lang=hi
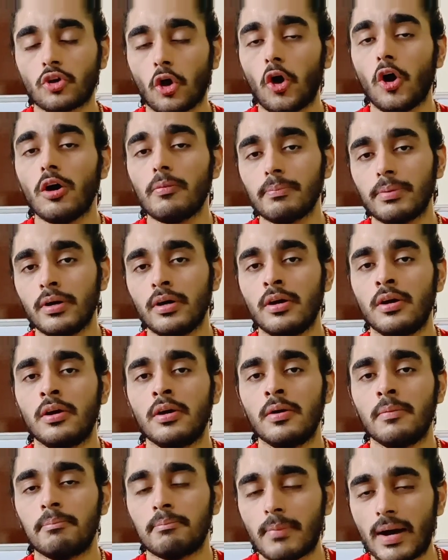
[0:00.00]
टॉप
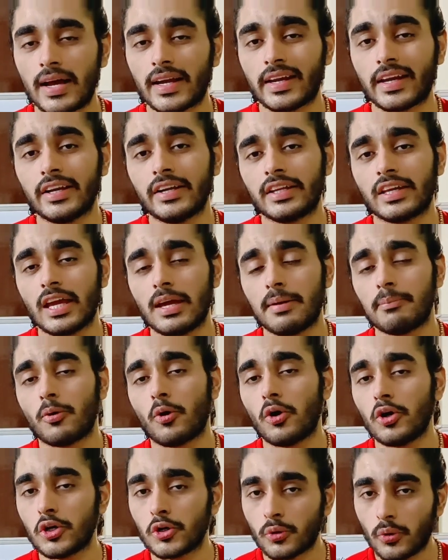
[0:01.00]
मार्केट कैप
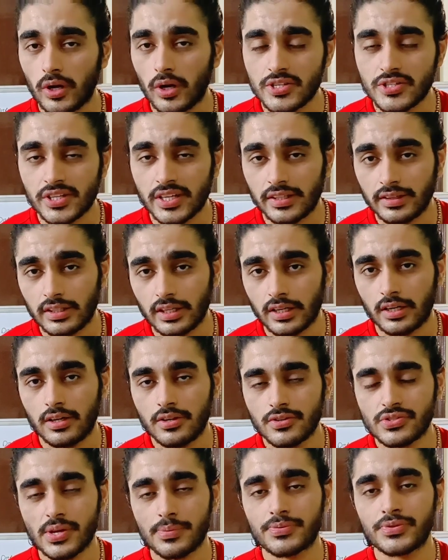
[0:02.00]
ऑल्ट कॉइन्स के अंदर
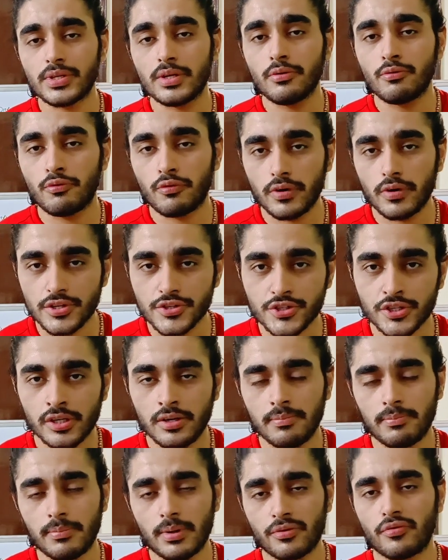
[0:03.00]
सबसे वर्स्ट
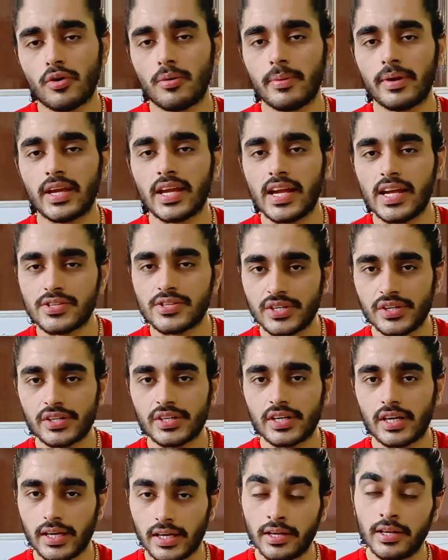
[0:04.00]
परफॉर्मिंग
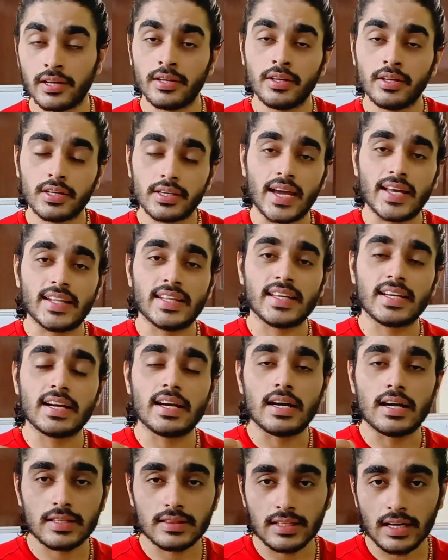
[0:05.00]
एसेट रहा है कहने
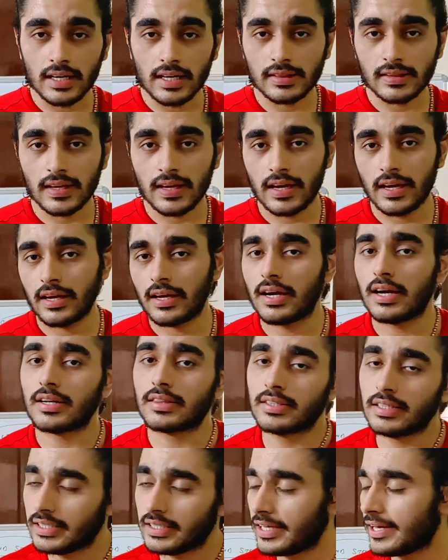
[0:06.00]
का अर्थात क्या है
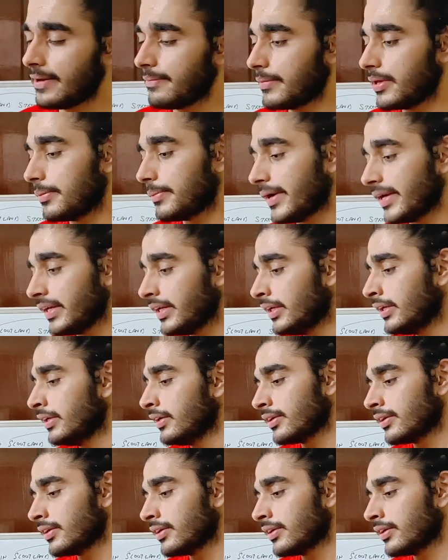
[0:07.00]
अर्थ ये है मेरे भाई